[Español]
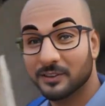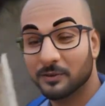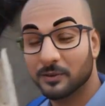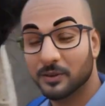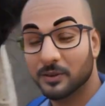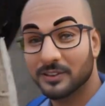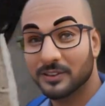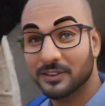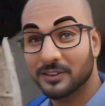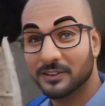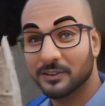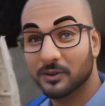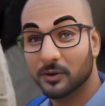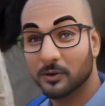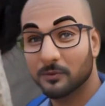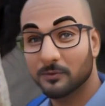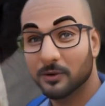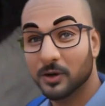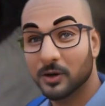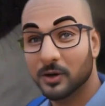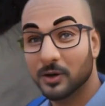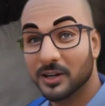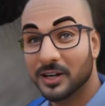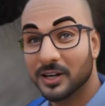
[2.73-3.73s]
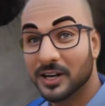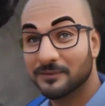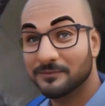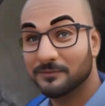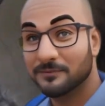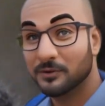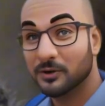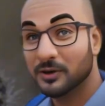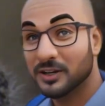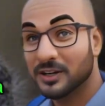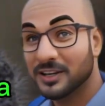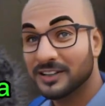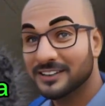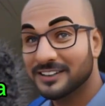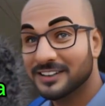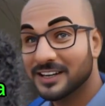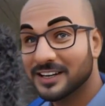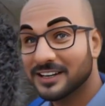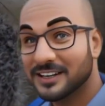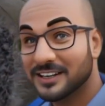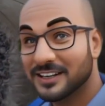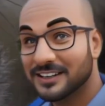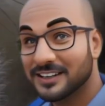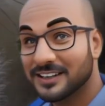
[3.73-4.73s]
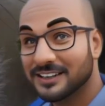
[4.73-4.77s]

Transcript: conocido como lemur kata,